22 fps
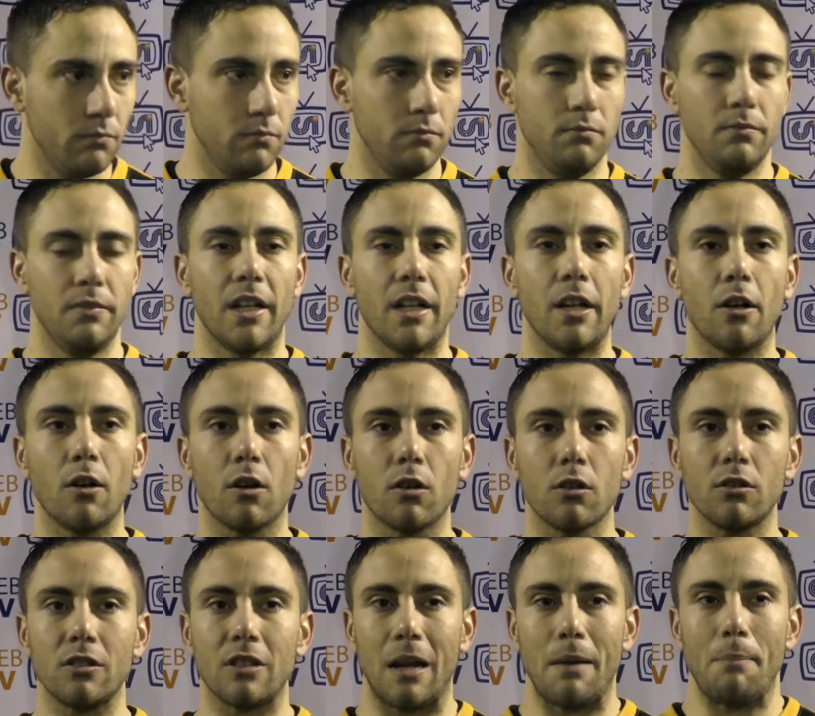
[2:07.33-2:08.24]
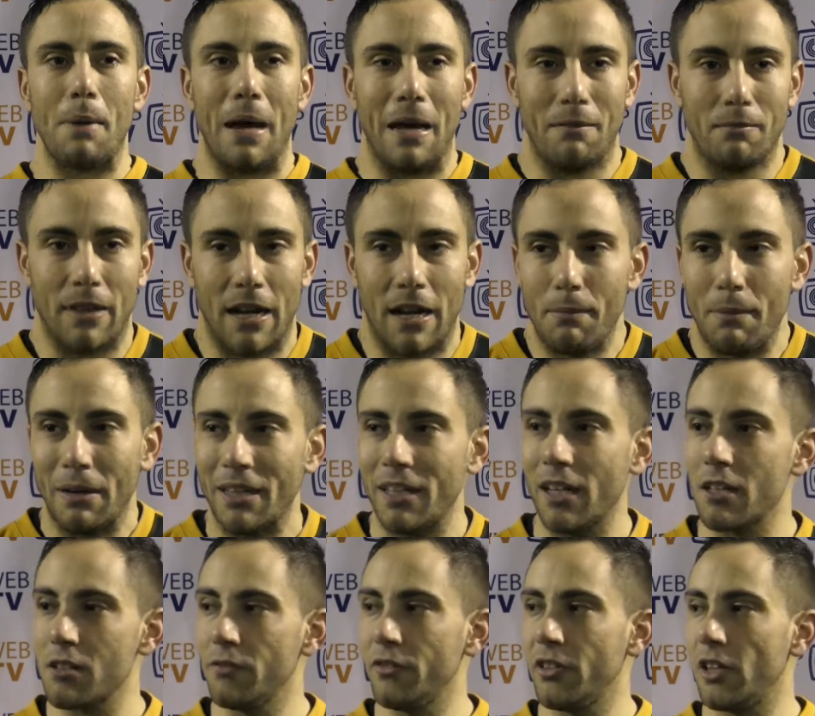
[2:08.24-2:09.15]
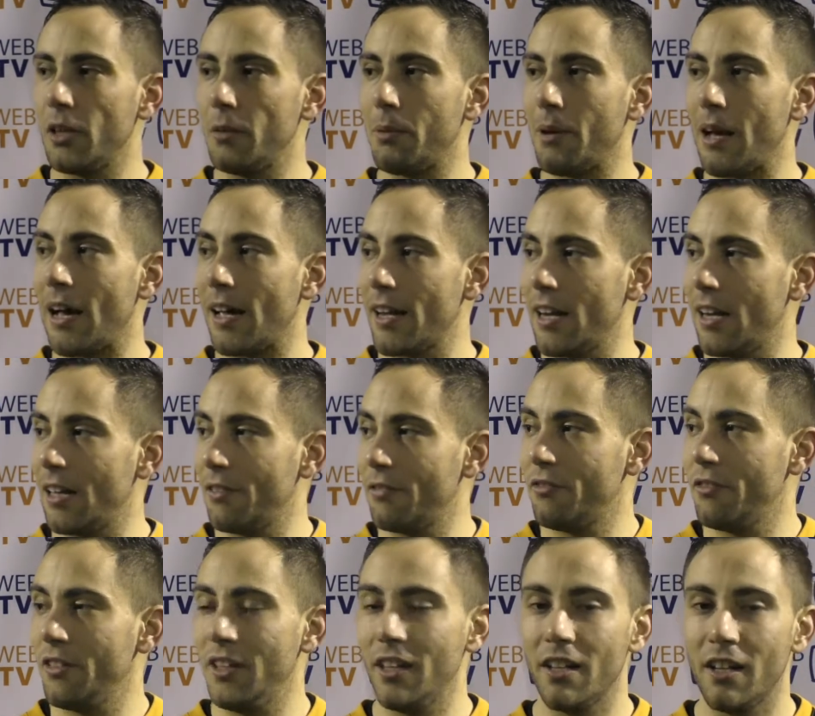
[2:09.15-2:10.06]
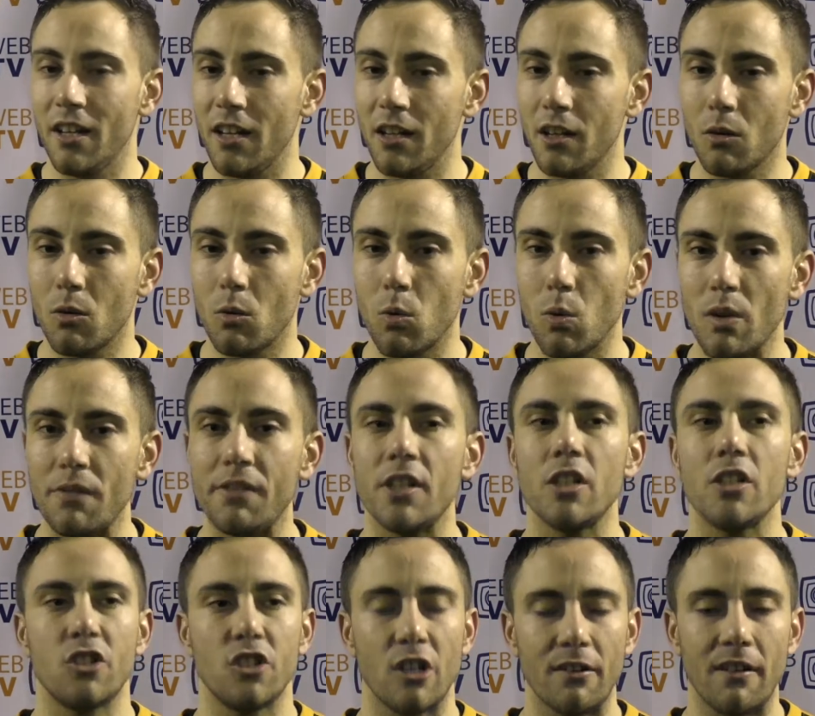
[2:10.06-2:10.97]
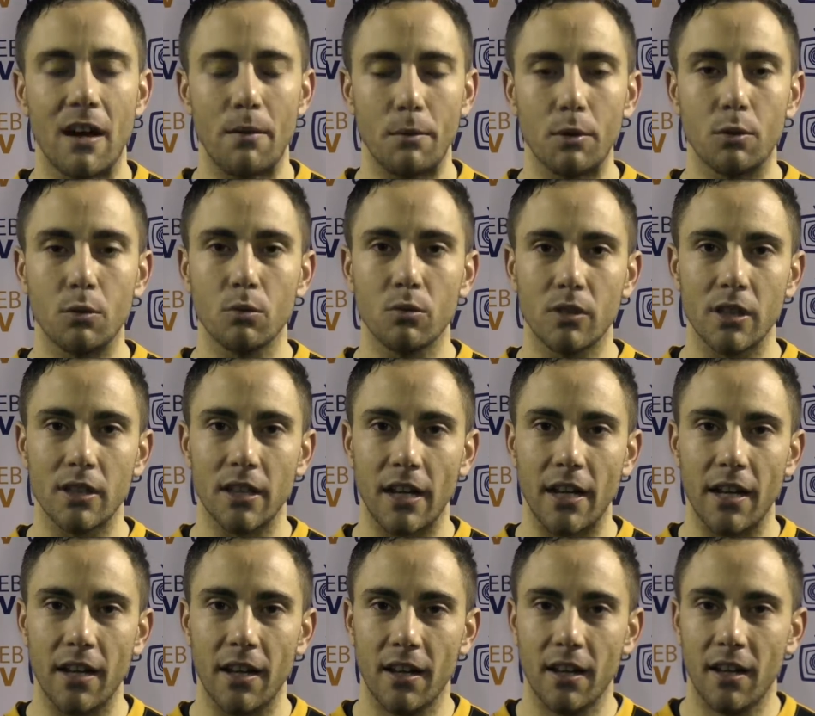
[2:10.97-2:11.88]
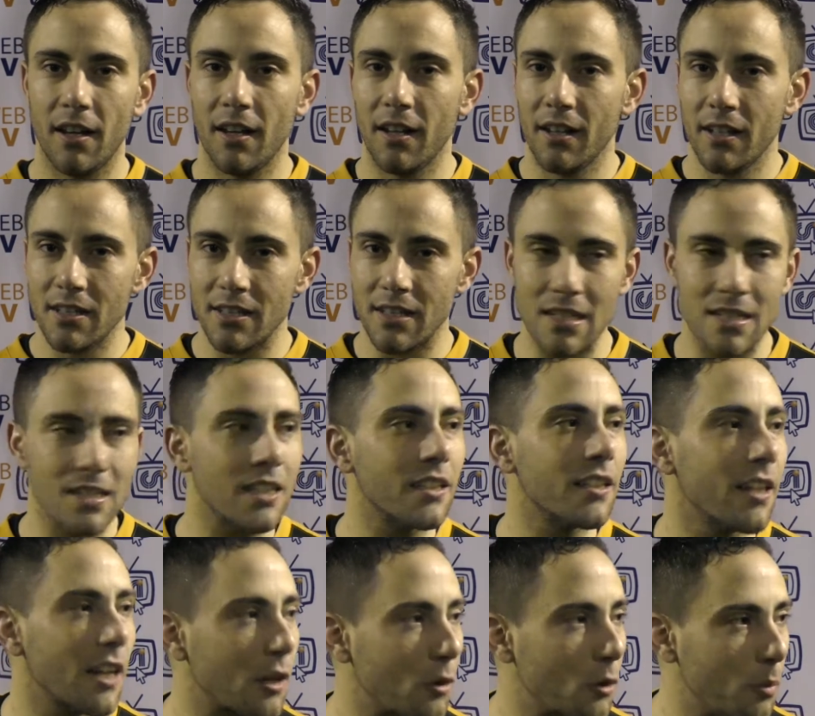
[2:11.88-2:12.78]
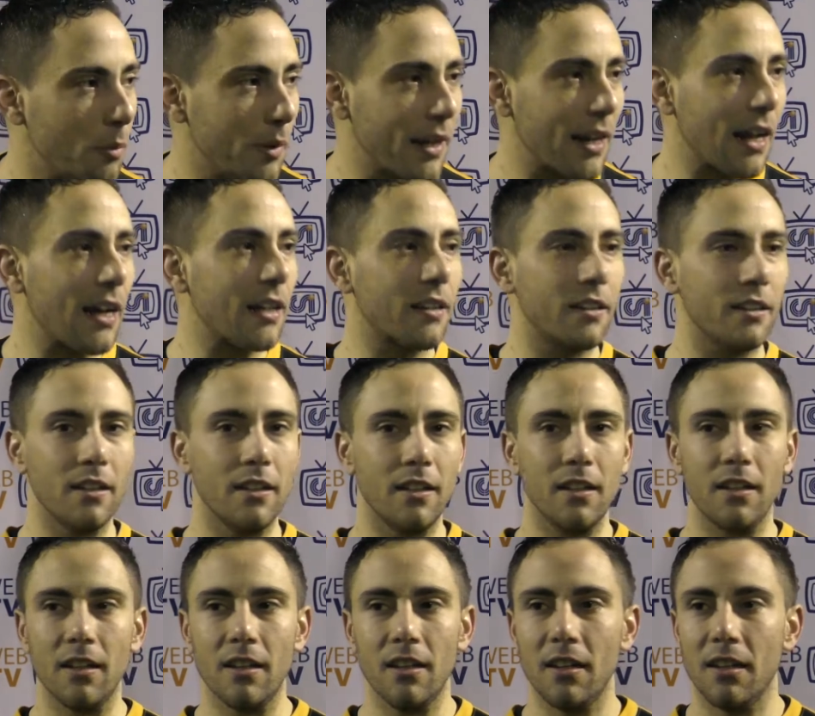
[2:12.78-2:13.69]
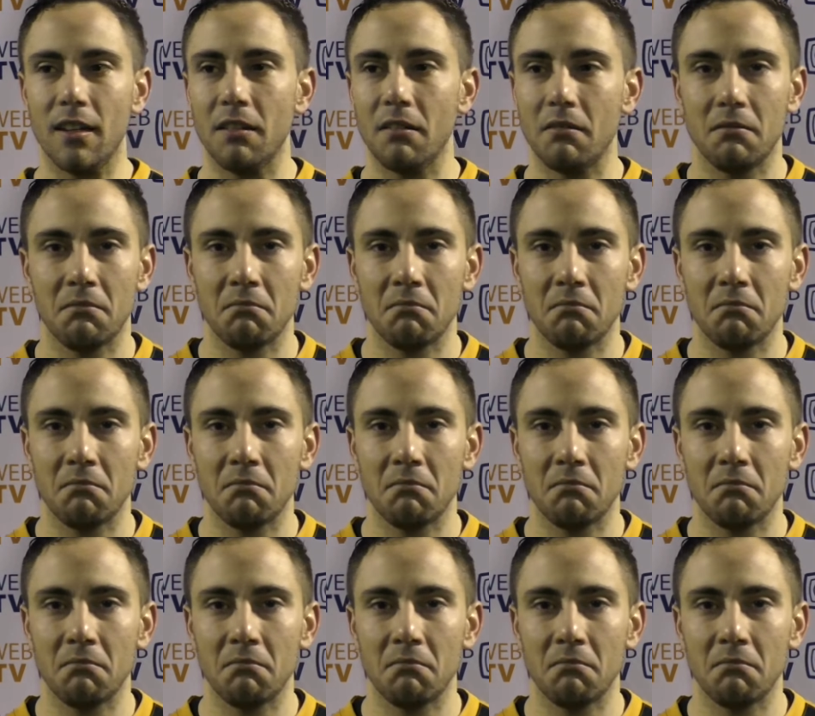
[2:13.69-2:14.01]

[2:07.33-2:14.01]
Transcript: mi ricordo tre, tre, partite che sono finite pari alla fine in cui vincevamo in tutte e tre siamo stati recuperati